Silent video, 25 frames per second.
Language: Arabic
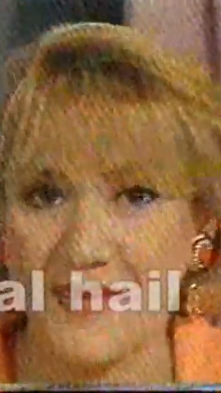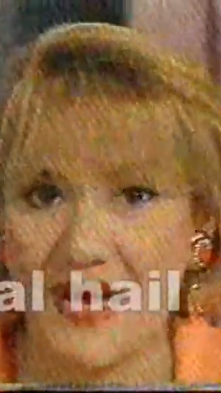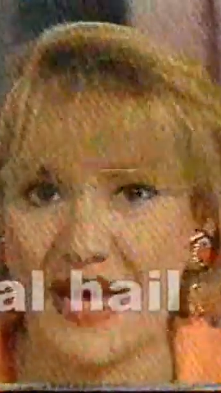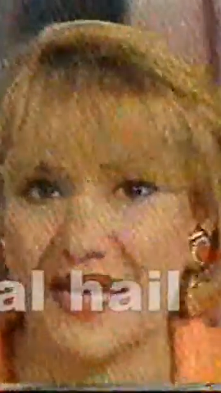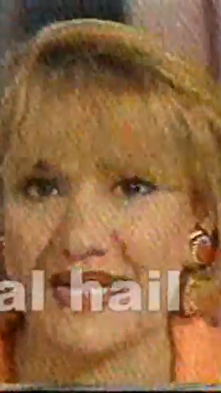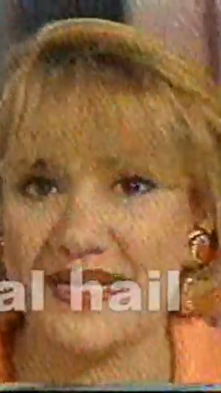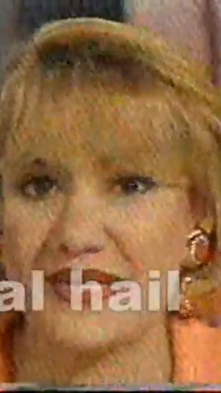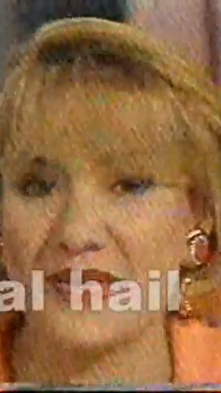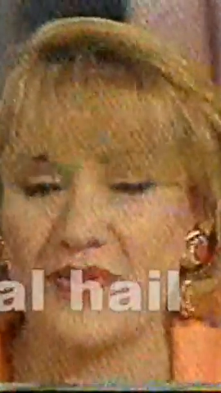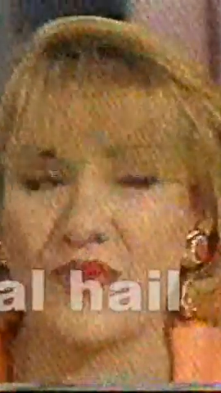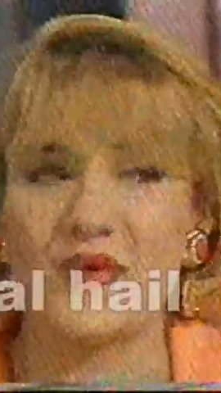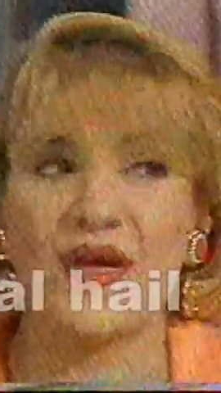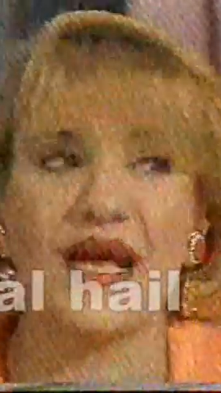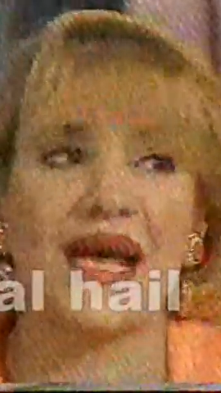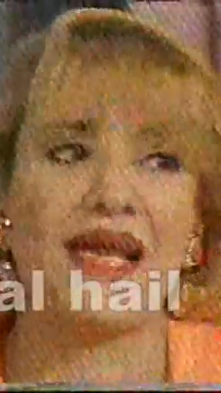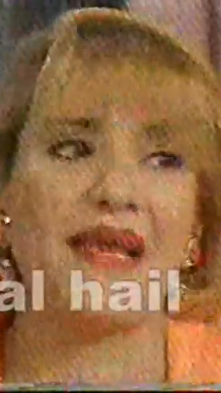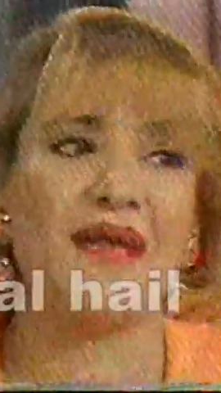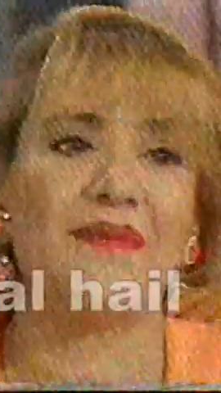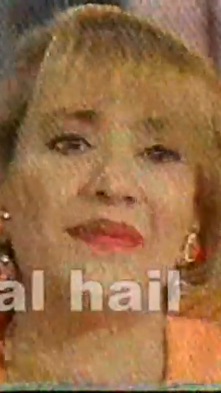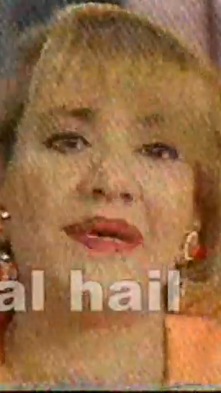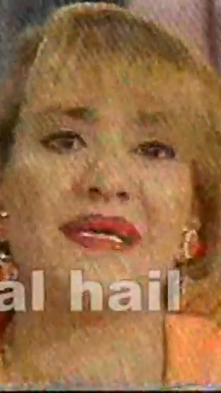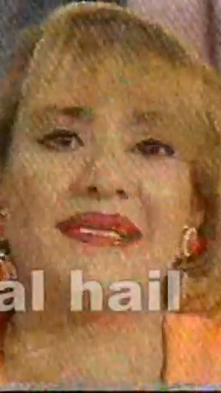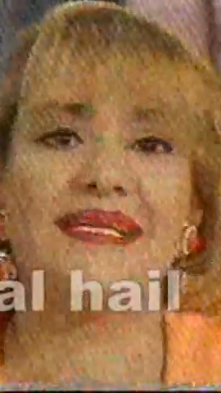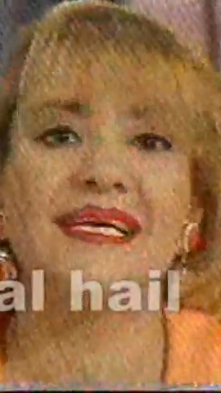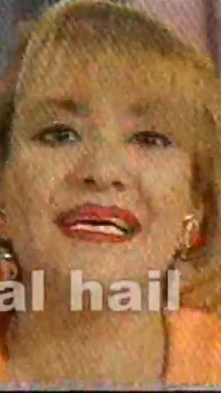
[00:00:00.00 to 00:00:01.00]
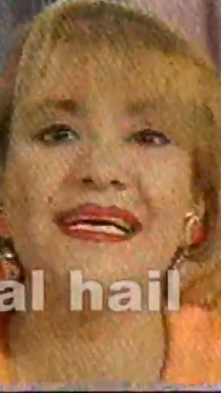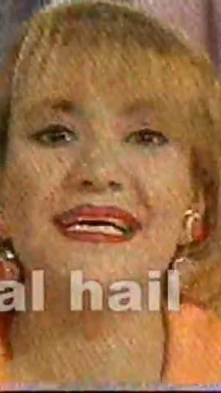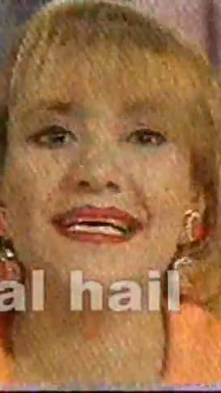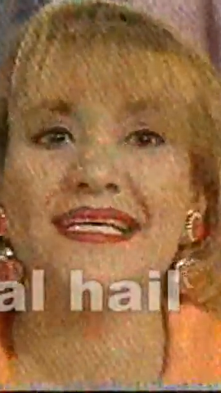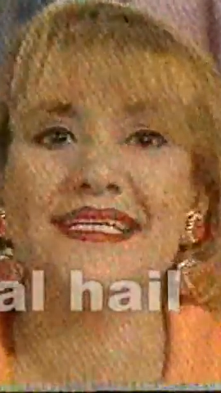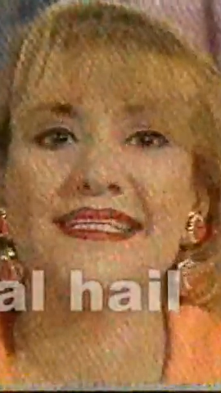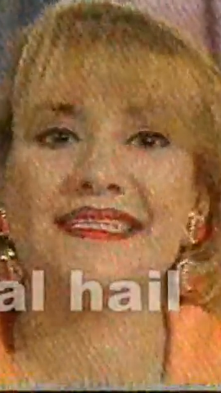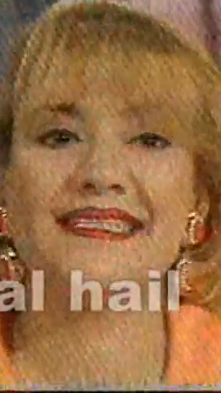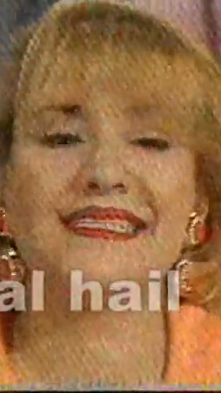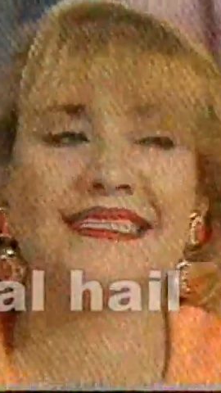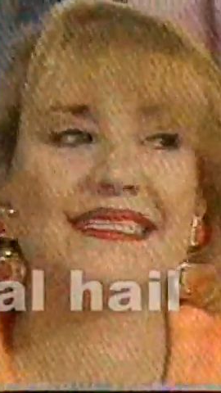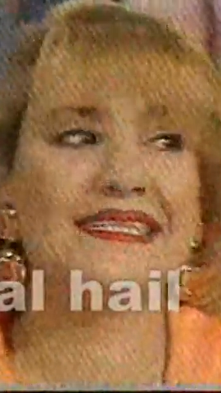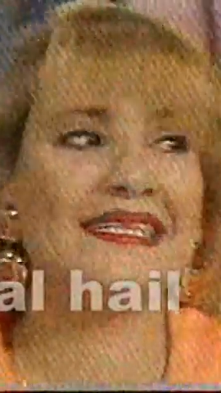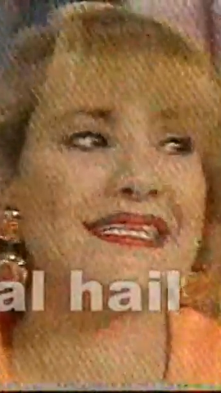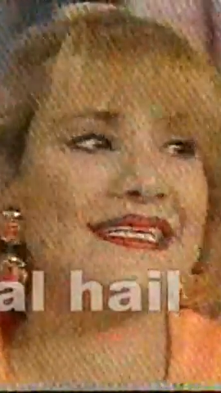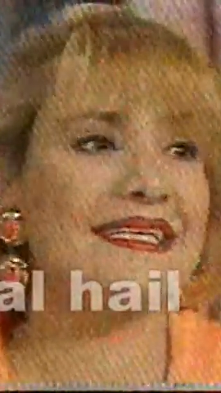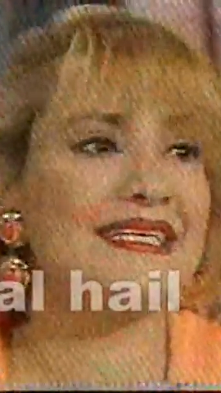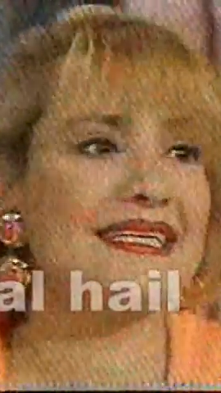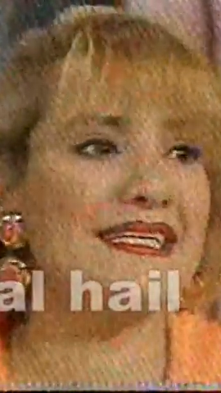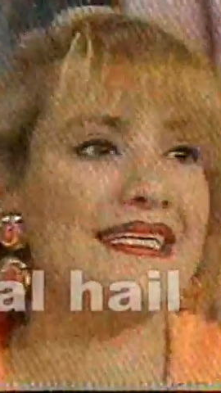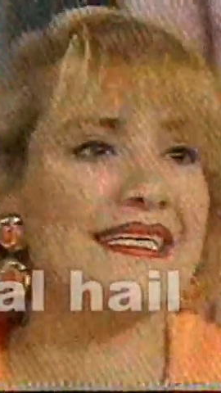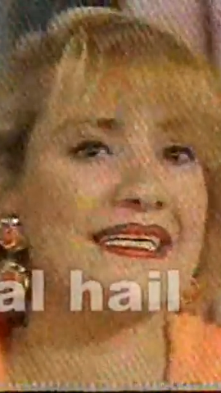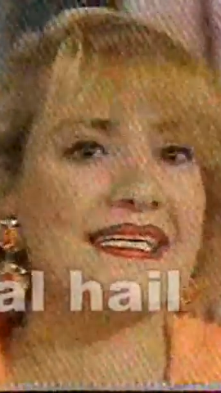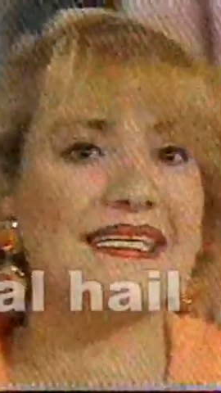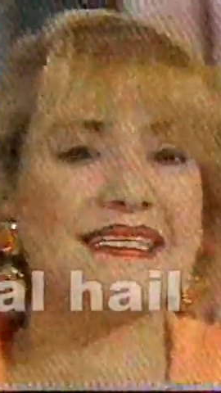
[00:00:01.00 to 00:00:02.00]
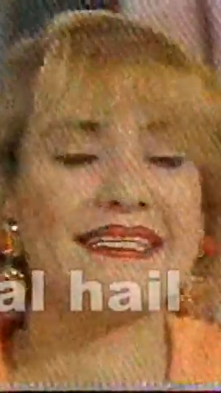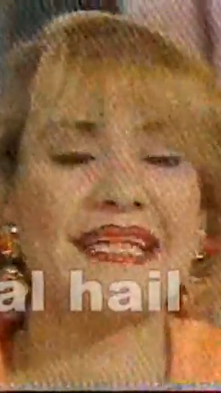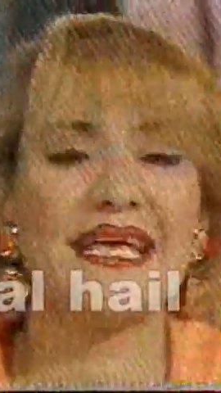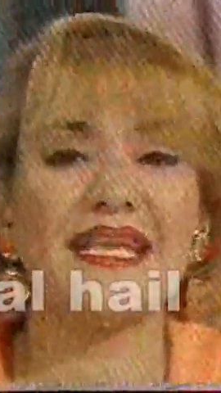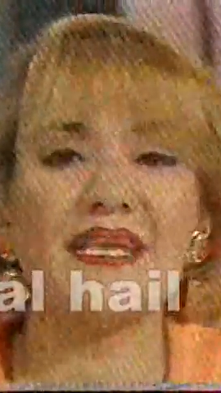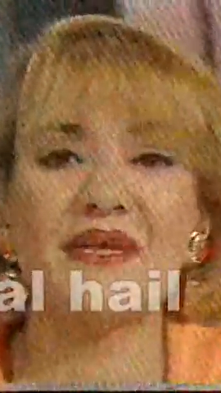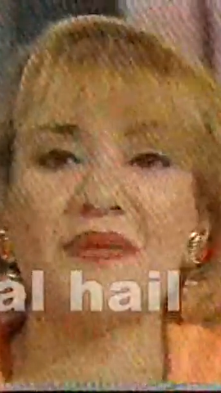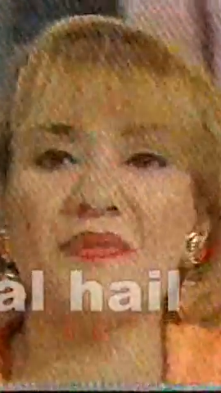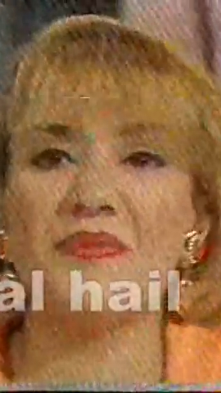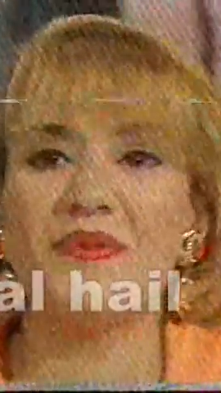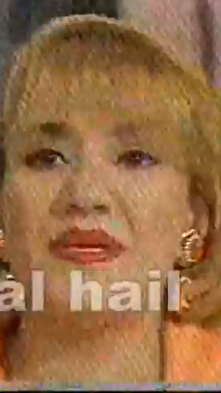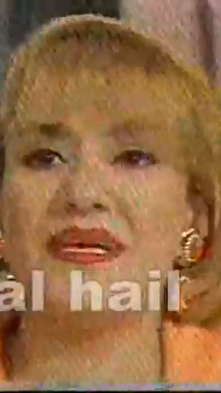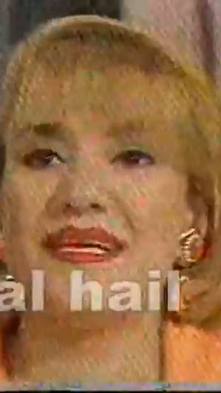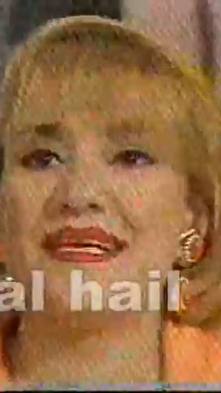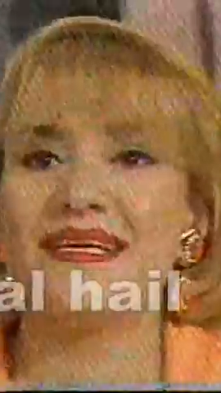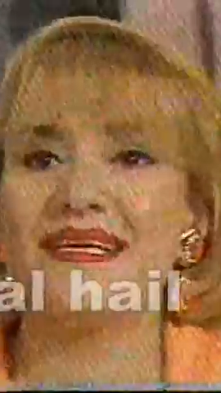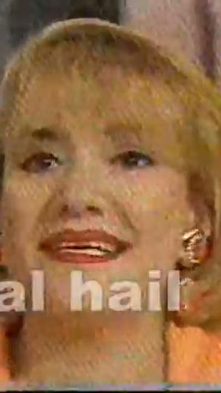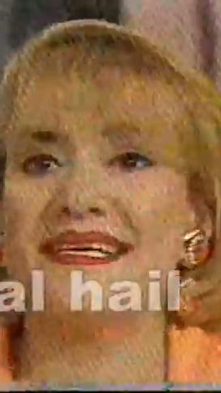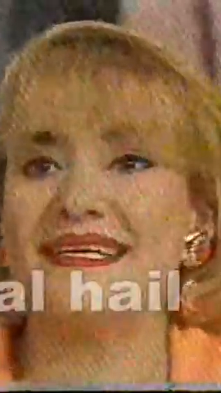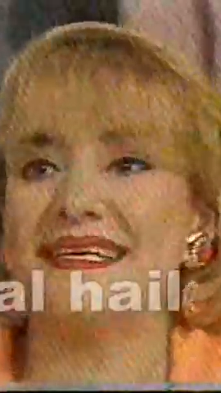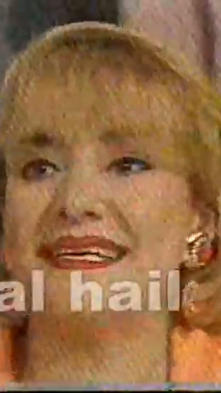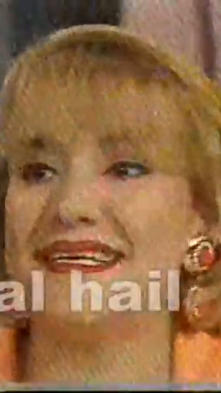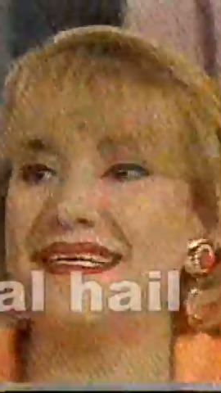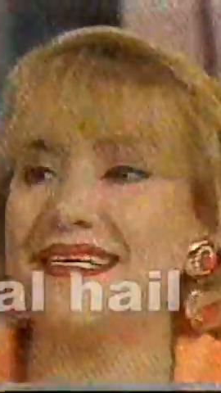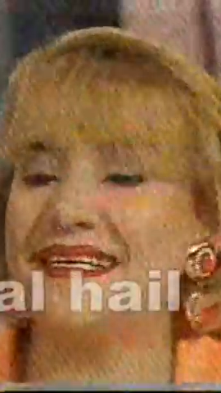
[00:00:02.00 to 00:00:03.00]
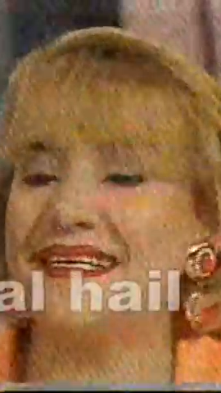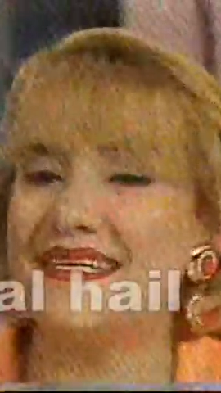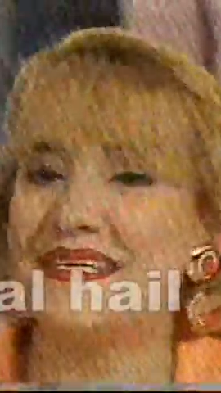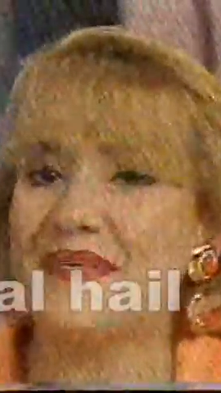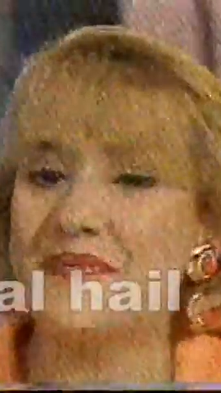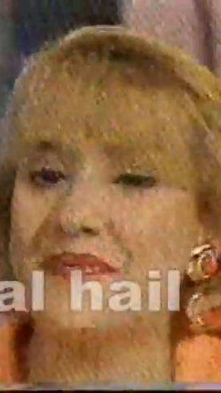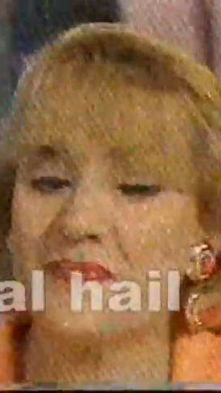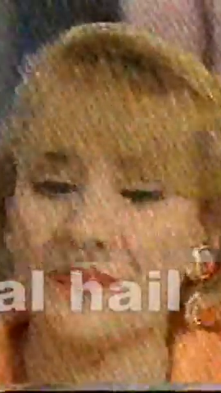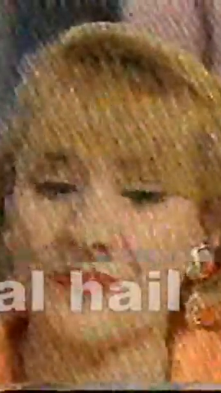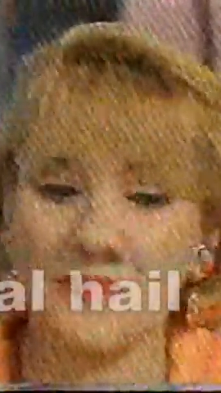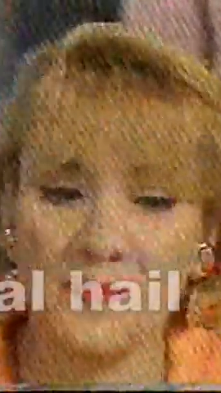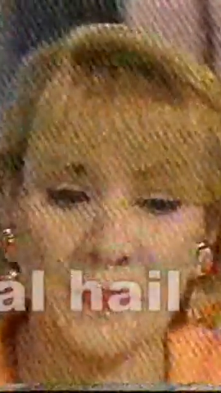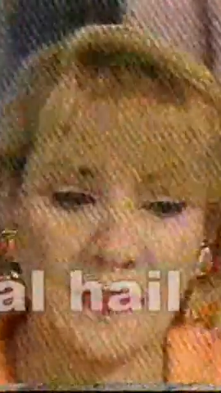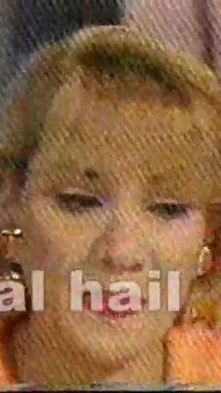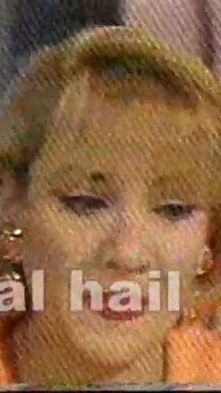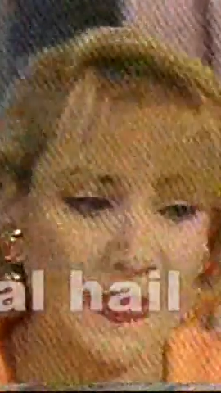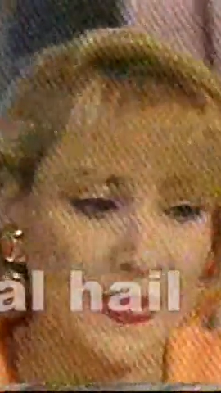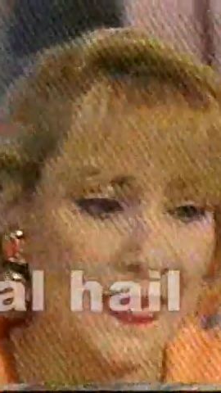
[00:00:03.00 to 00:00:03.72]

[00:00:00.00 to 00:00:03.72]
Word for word: ما معانا مكالمات طيب أه